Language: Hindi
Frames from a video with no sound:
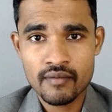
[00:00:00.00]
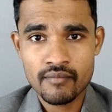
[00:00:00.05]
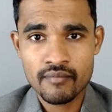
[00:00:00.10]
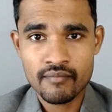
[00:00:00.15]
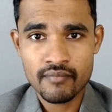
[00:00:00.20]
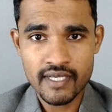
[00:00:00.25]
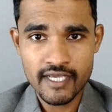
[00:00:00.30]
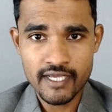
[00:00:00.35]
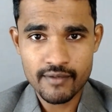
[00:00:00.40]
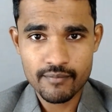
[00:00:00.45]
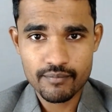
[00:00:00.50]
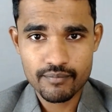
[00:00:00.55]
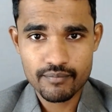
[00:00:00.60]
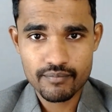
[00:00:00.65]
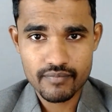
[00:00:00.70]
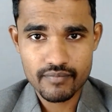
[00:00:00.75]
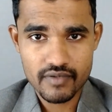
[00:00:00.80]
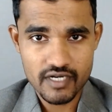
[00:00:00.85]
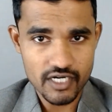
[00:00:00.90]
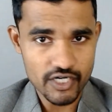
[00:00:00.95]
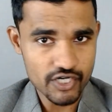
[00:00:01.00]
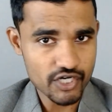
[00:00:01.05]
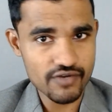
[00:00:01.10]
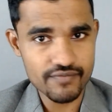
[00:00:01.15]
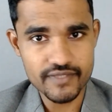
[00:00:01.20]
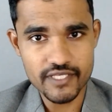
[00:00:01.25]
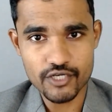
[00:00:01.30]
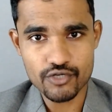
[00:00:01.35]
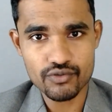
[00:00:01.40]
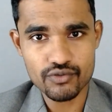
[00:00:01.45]
मैं कट
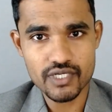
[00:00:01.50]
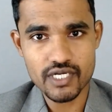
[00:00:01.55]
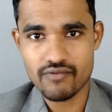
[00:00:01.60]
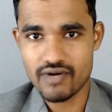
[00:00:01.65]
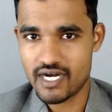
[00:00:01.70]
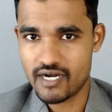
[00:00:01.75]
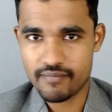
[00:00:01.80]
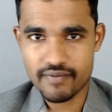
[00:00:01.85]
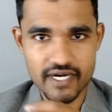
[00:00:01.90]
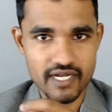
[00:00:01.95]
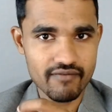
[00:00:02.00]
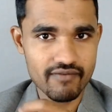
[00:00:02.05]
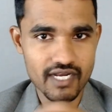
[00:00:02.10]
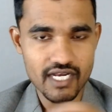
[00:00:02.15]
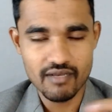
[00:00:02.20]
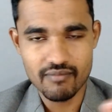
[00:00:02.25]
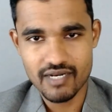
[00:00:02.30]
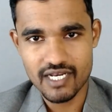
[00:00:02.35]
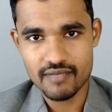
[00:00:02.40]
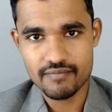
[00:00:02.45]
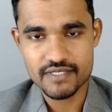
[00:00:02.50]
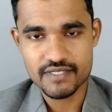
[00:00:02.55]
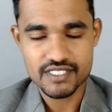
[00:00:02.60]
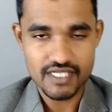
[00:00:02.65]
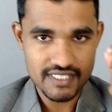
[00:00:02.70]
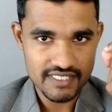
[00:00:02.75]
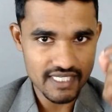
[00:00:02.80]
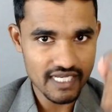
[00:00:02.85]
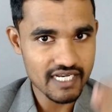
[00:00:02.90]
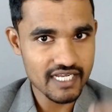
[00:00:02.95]
ऑफ देखूंगा वहाँ पर अवेलेबल है
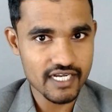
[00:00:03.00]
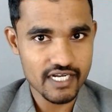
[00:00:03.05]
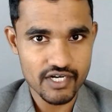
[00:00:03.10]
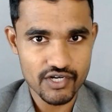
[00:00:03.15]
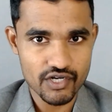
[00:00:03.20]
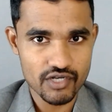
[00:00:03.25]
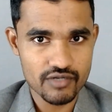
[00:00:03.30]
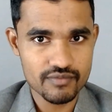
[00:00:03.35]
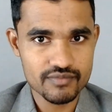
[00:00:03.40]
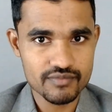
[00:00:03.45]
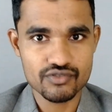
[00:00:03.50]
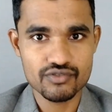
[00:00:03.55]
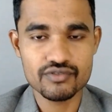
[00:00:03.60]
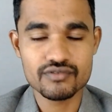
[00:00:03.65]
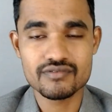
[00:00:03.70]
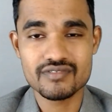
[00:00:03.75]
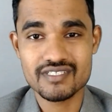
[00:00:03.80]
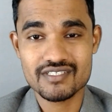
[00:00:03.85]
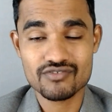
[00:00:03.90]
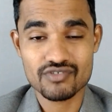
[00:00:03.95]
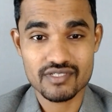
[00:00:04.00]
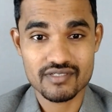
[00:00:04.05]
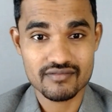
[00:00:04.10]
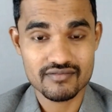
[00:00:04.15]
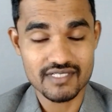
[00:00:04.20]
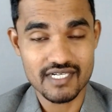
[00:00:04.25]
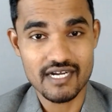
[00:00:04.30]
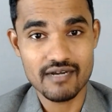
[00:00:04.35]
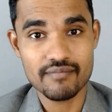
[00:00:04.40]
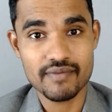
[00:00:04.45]
पिछले साल का कट ऑफ जो जिस
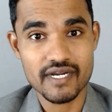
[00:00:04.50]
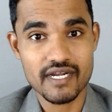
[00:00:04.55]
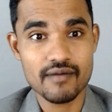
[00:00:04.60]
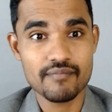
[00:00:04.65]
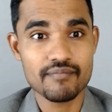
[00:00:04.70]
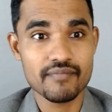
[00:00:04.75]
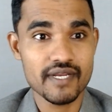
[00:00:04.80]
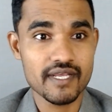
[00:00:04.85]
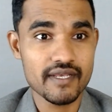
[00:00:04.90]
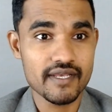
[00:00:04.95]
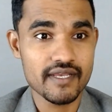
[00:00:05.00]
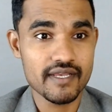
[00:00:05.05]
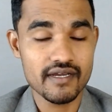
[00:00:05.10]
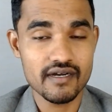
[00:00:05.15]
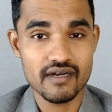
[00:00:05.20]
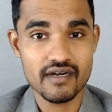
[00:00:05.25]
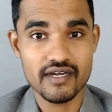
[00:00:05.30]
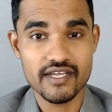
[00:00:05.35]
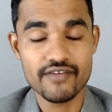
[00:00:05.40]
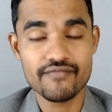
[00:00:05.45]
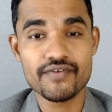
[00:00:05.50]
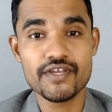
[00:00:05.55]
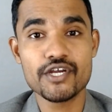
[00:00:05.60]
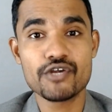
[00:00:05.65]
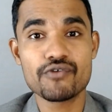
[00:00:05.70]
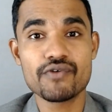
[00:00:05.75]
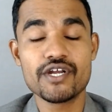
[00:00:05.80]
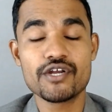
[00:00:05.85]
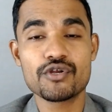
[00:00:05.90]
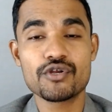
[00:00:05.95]
जहाँ पर आपने एफ ई
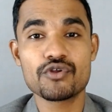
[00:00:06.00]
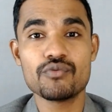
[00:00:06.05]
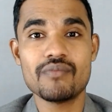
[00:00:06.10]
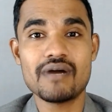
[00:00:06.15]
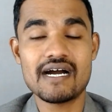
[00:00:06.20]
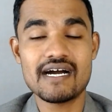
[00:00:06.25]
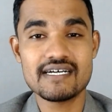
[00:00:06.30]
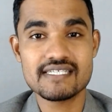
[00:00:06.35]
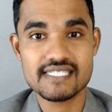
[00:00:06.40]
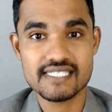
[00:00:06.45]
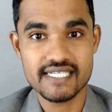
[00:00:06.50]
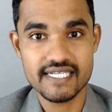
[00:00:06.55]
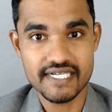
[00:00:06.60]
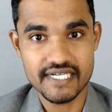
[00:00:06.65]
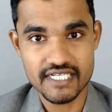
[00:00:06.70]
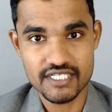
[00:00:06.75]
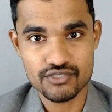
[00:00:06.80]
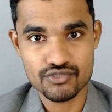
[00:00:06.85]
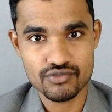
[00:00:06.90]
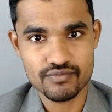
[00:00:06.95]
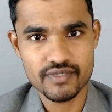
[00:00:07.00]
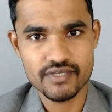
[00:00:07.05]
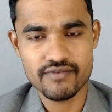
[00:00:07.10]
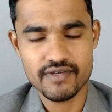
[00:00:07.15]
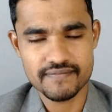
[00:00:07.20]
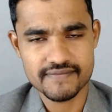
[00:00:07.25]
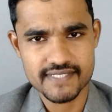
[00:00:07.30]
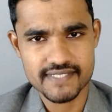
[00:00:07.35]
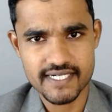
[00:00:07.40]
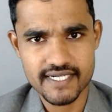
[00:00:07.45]
ट्वेंटी e टू महा सी ई टी जो भी
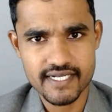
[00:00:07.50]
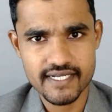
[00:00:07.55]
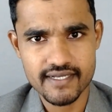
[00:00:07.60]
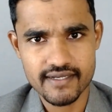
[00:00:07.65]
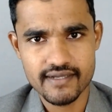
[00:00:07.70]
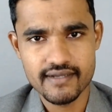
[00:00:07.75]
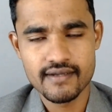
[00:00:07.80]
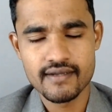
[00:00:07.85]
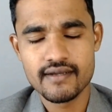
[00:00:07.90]
वेबसाइट है